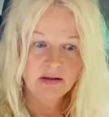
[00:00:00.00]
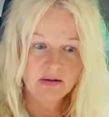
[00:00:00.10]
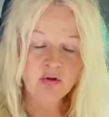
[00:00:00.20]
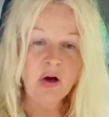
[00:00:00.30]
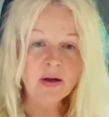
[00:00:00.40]

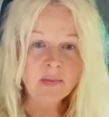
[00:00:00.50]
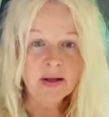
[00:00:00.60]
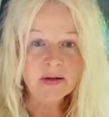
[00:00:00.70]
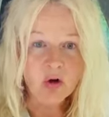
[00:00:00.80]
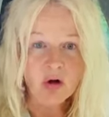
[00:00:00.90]
Und auch
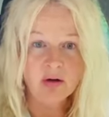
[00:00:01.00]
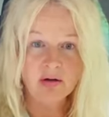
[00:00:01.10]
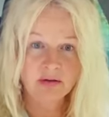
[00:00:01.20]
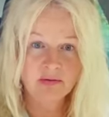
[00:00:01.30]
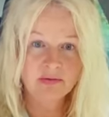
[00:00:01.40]
immer noch
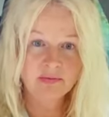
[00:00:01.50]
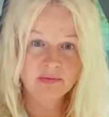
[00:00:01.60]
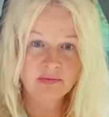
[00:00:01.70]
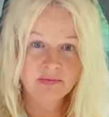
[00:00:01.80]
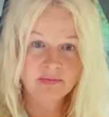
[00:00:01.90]

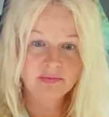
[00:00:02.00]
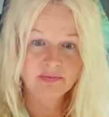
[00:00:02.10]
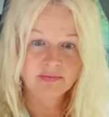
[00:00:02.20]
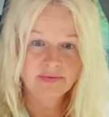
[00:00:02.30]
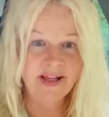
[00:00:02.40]

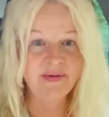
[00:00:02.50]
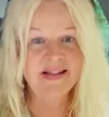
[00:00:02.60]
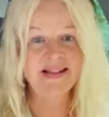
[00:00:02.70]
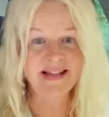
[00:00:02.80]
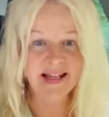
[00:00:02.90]
denkt,
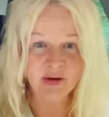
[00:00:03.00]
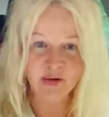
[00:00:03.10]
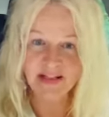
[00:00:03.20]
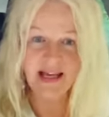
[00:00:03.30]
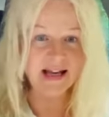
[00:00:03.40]
wir sind ja doch
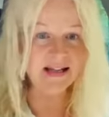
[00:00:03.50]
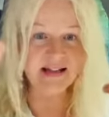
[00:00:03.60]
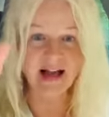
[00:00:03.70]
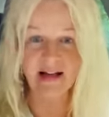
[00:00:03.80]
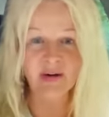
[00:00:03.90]
nicht alle
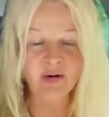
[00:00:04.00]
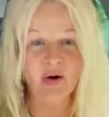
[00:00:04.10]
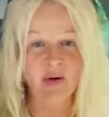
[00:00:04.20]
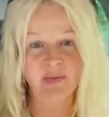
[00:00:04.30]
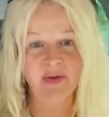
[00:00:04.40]
da
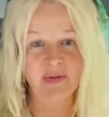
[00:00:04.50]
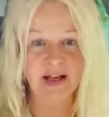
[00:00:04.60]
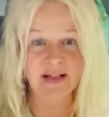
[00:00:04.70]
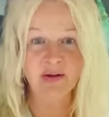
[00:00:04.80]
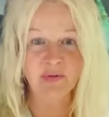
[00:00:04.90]
angekommen, ne?
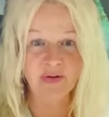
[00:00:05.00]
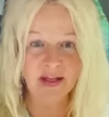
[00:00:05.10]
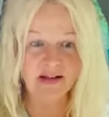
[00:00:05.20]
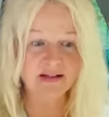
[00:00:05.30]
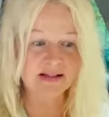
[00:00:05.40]
weit
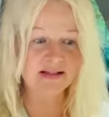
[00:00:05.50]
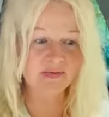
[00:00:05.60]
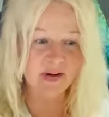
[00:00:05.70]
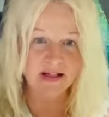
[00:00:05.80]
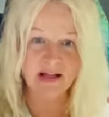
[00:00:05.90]
gefehlt. Es
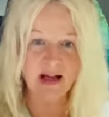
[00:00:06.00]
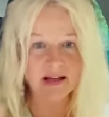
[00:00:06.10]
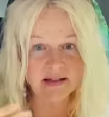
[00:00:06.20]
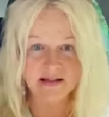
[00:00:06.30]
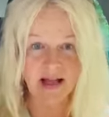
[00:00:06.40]
fängt ja
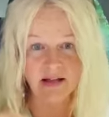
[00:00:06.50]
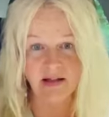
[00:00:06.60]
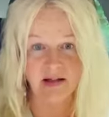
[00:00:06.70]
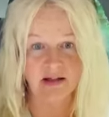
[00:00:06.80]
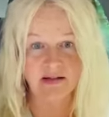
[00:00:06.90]
gerade erst
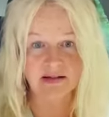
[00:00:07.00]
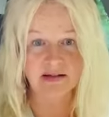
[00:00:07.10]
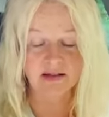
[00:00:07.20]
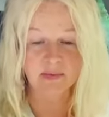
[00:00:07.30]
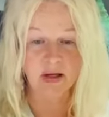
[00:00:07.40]
an, alles,
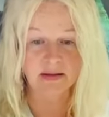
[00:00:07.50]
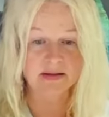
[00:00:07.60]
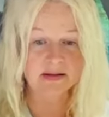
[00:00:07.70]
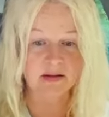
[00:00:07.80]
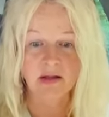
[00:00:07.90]
das
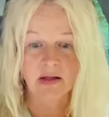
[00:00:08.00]
Ganze.